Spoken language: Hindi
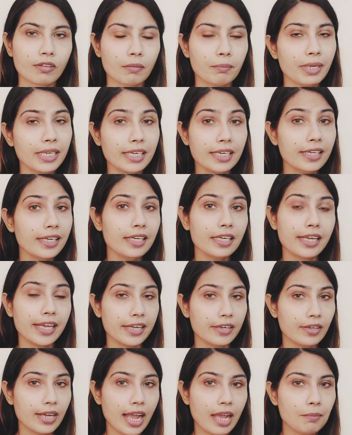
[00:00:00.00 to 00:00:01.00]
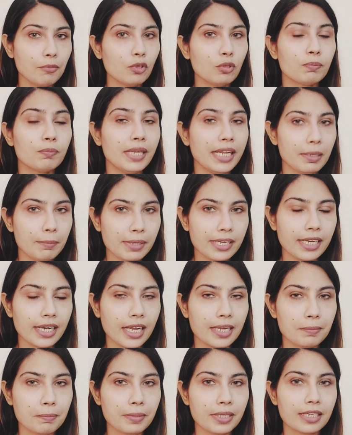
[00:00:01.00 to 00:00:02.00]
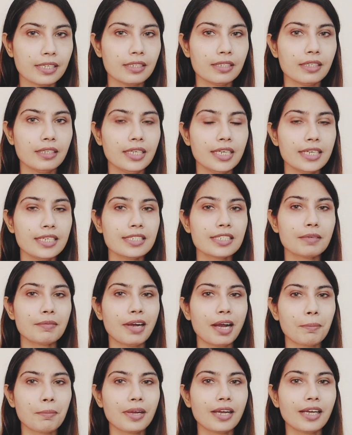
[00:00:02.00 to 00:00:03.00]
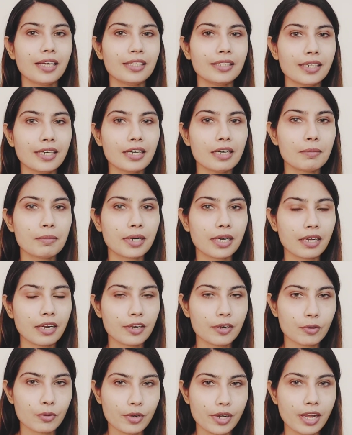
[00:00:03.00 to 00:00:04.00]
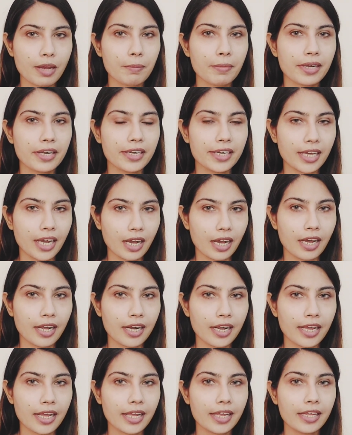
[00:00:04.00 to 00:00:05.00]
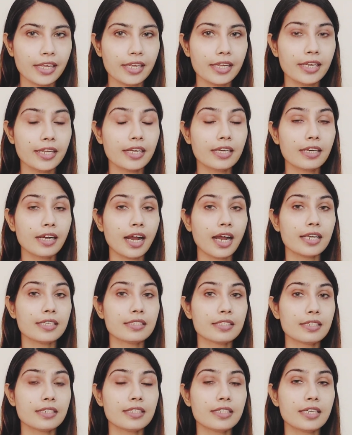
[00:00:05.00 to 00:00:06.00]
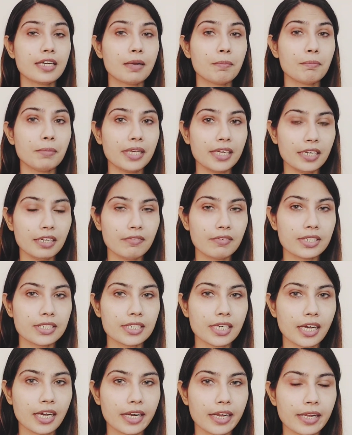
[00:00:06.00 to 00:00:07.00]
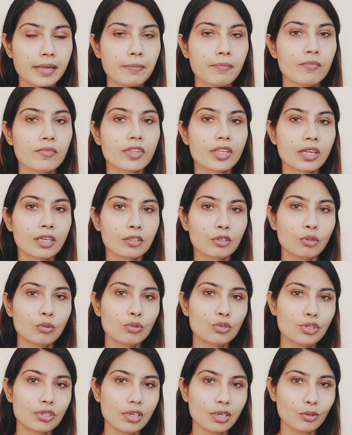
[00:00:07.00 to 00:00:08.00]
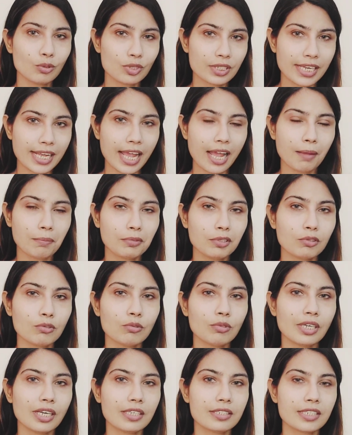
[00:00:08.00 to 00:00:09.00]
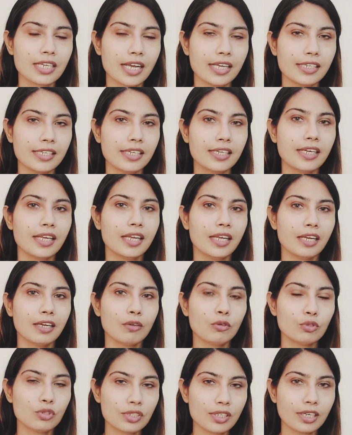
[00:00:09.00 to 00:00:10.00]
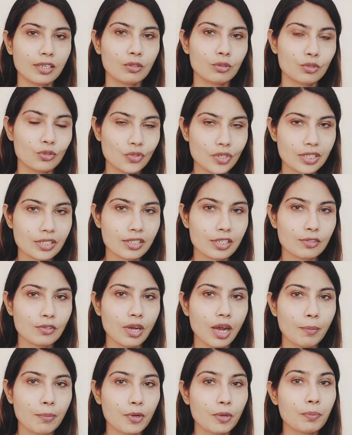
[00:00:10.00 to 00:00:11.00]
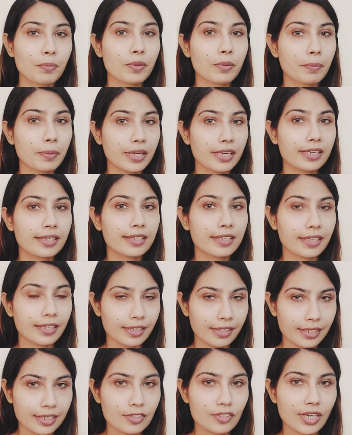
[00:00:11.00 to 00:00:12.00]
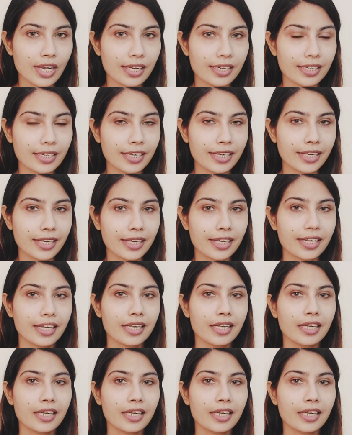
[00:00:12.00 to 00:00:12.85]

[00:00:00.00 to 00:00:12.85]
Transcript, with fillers: मैं ये नहीं कह रही आई एम नॉट ब्लेमिंग आई लेकिन जब आपका इतना बड़ा टूर्नामेंट आ रहा है एक आईसीसी का मेन इवेंट आ रहा है तो कुछ ना कुछ गैप तो होना चाहिए कुछ ना कुछ चीज़ें तो आपको प्रिपेयर करनी चाहिए हैं